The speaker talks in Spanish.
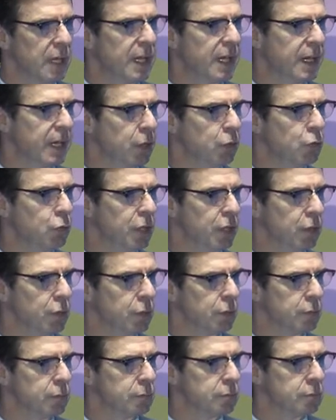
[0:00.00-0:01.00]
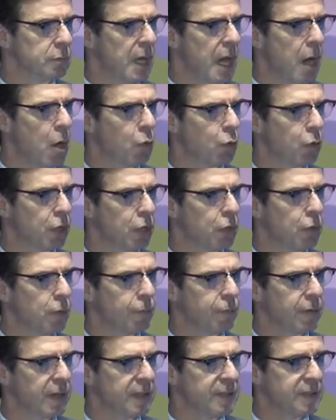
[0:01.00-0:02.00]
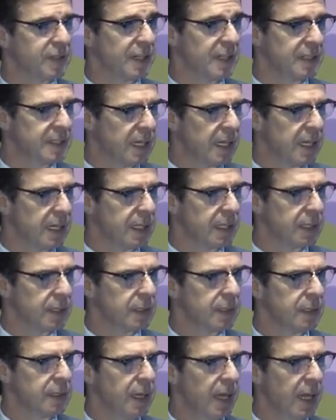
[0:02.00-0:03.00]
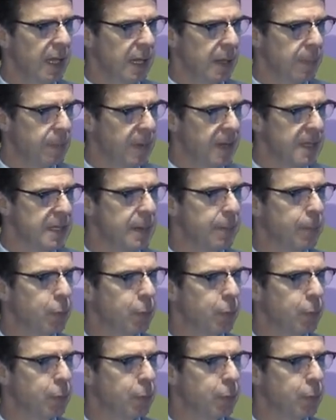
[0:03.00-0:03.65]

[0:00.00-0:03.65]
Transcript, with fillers: en Reino Unido, ha ocurrido en Francia, en Italia, en España, en